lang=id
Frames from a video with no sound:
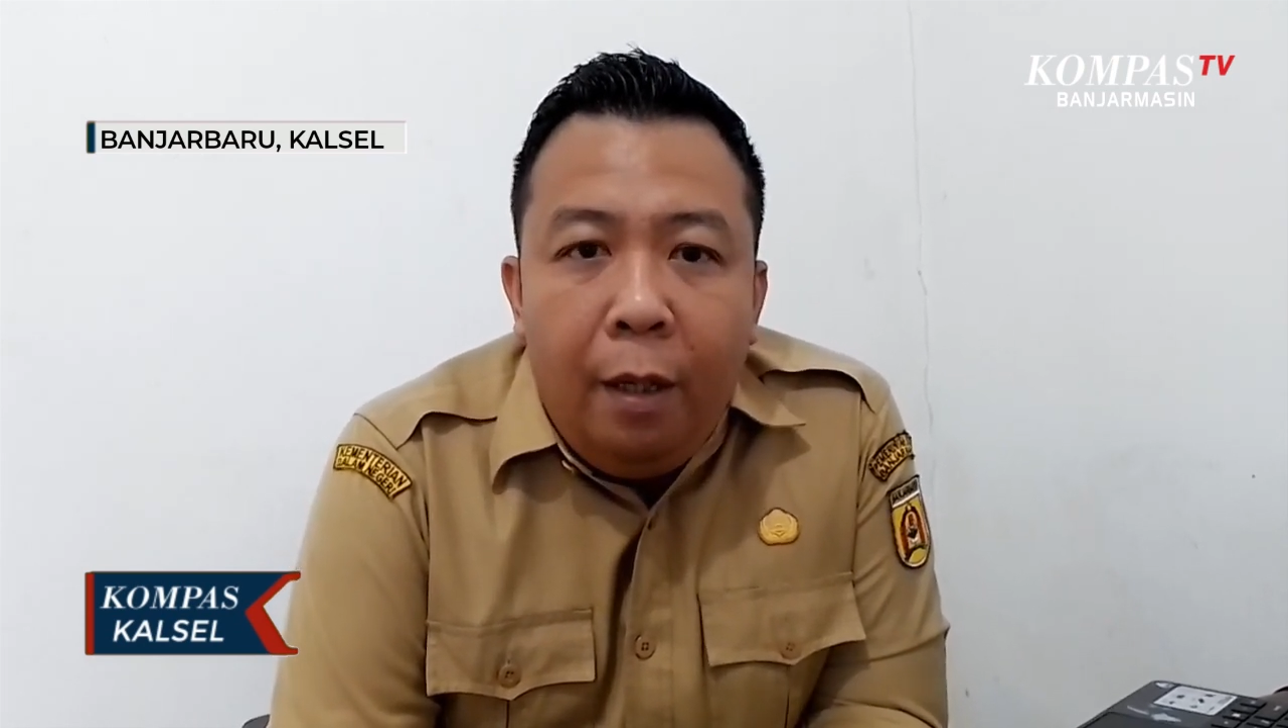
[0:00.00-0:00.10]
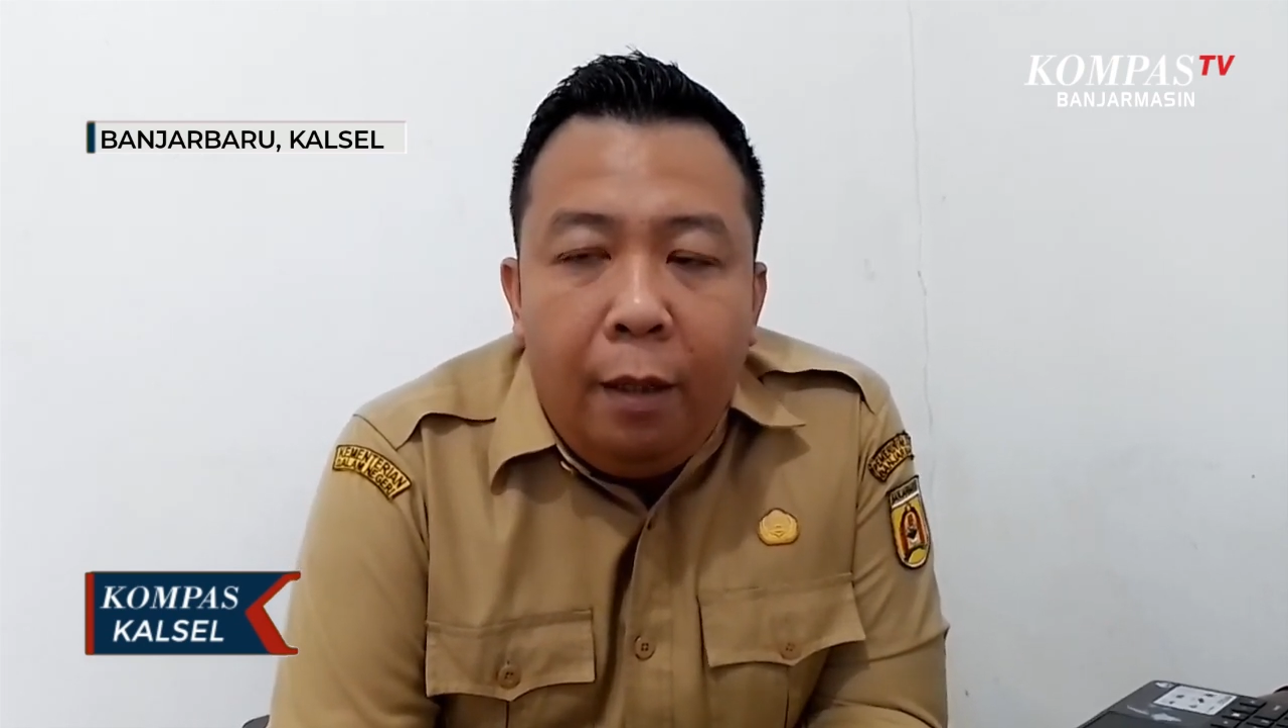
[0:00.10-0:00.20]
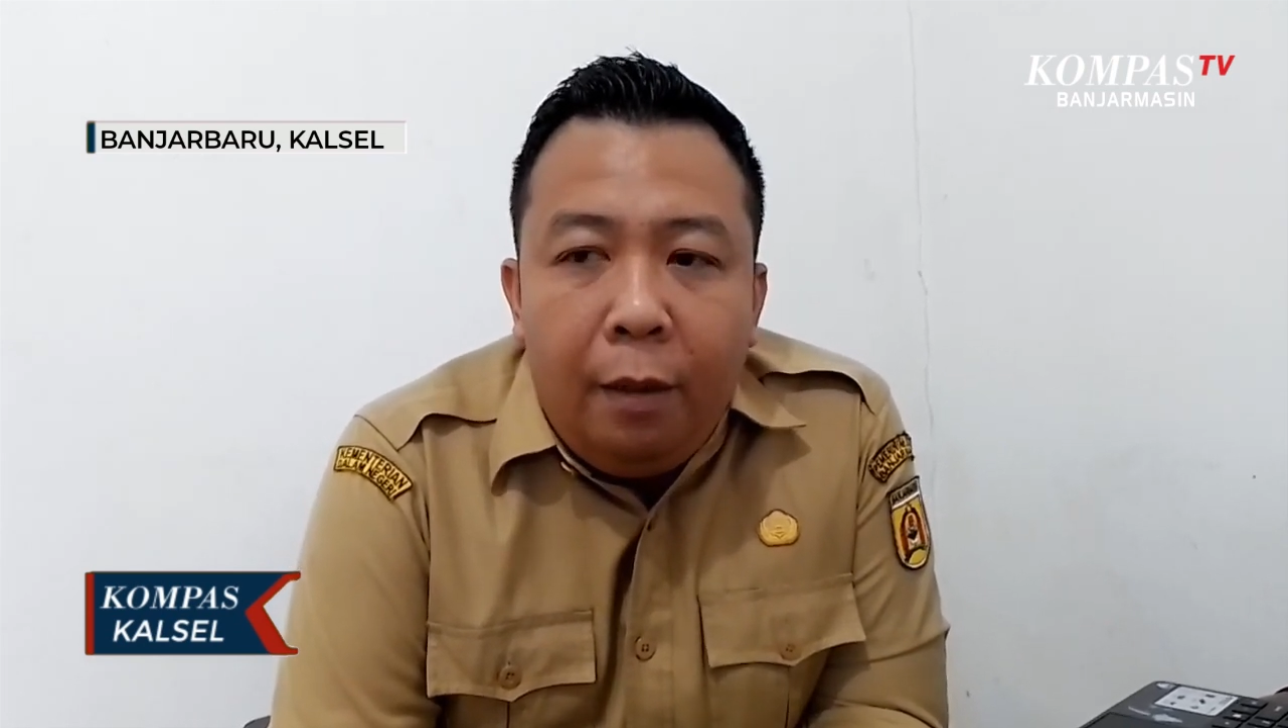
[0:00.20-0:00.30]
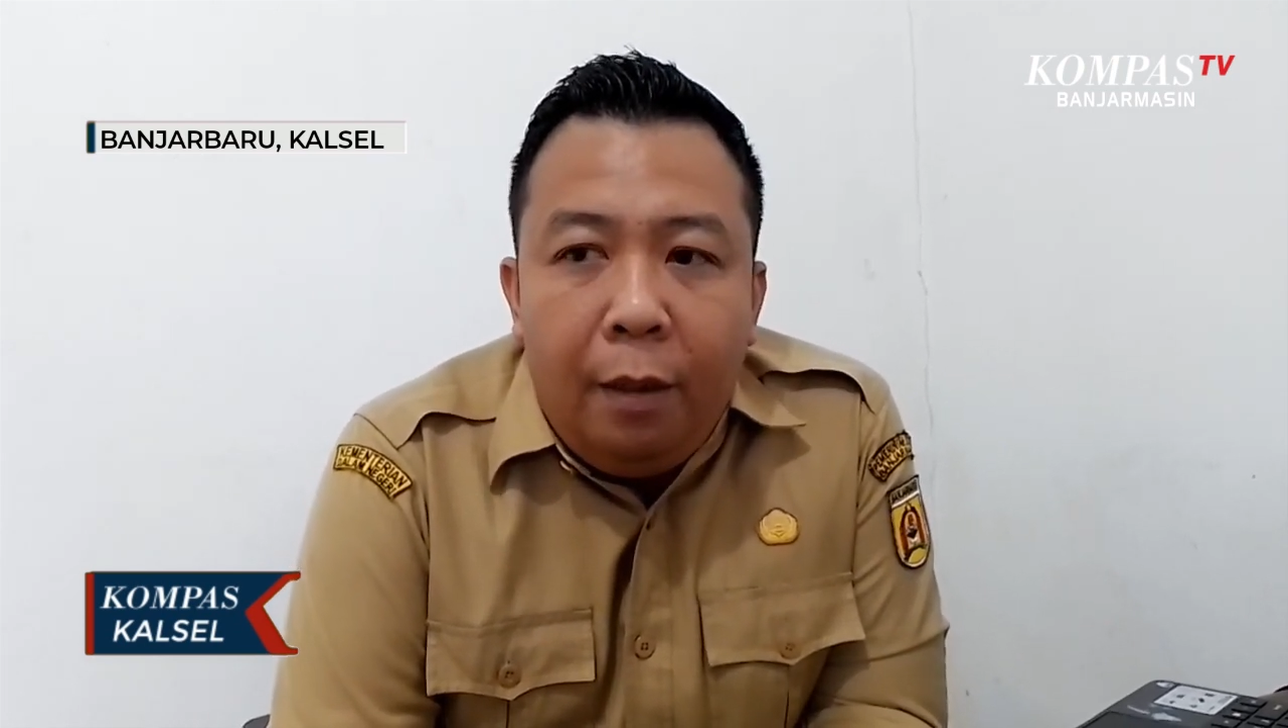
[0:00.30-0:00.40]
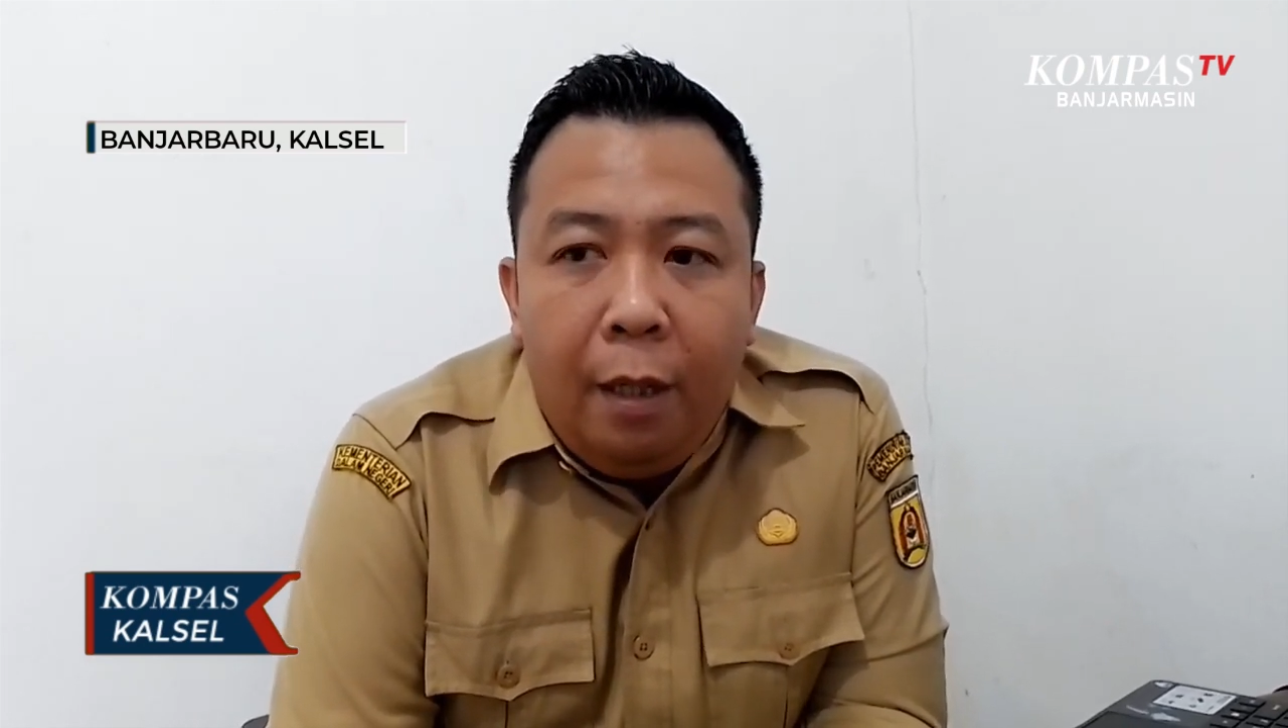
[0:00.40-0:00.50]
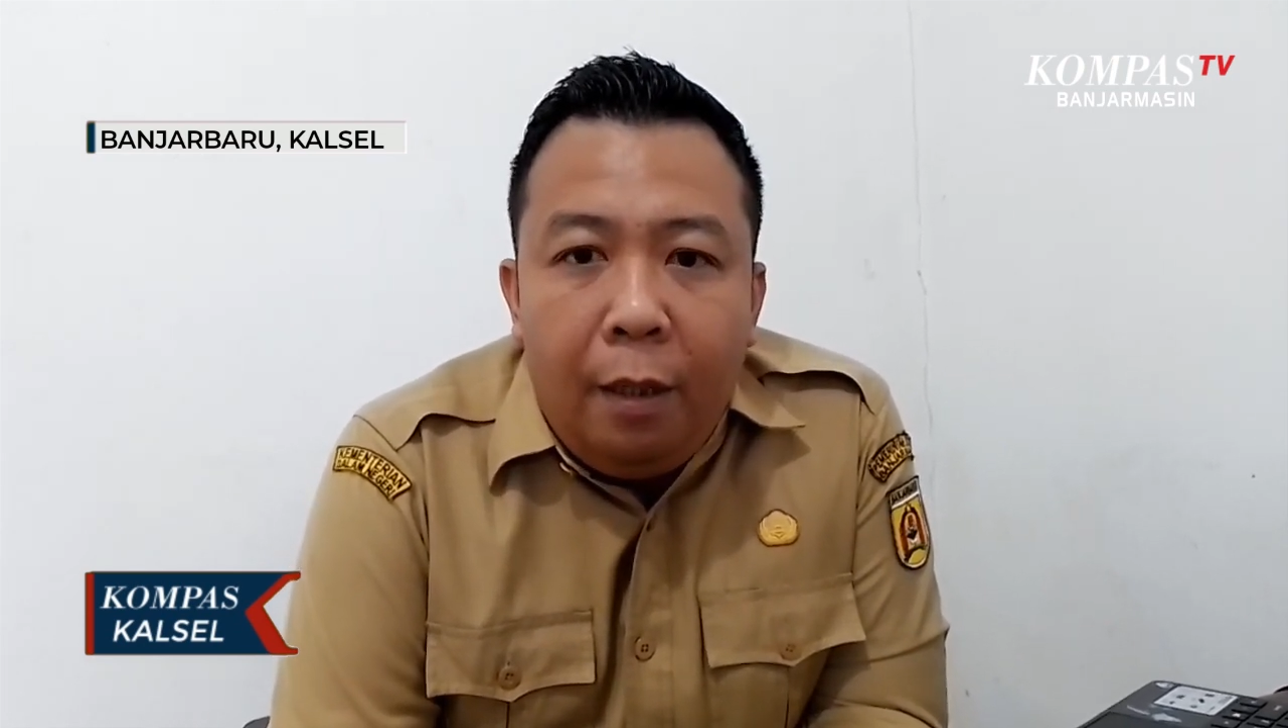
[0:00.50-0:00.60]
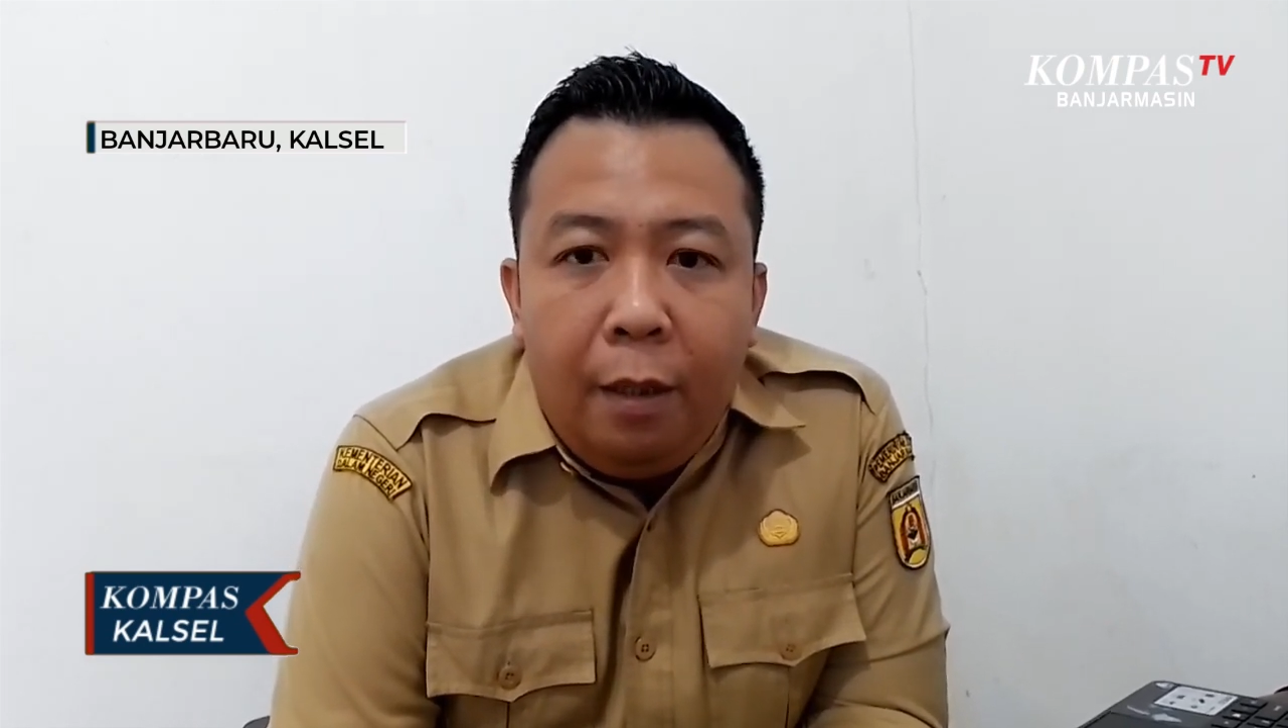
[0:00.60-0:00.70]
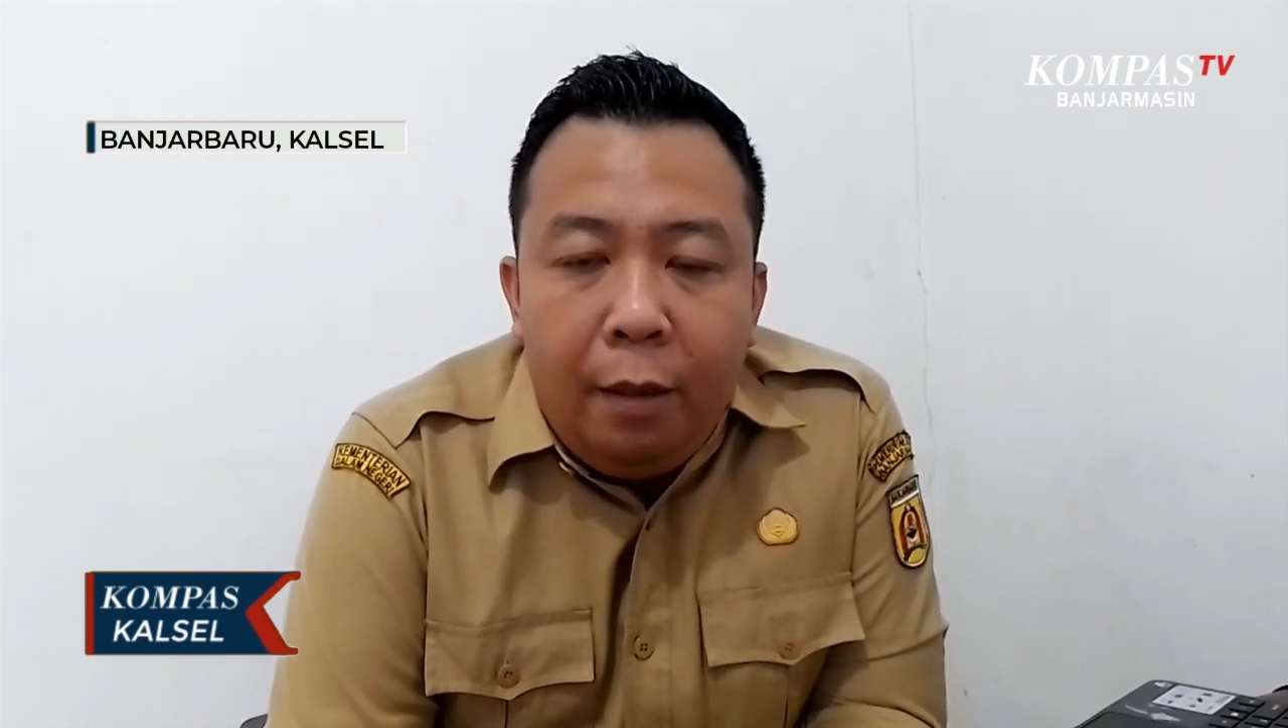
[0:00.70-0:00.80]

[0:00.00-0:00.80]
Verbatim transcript: tidak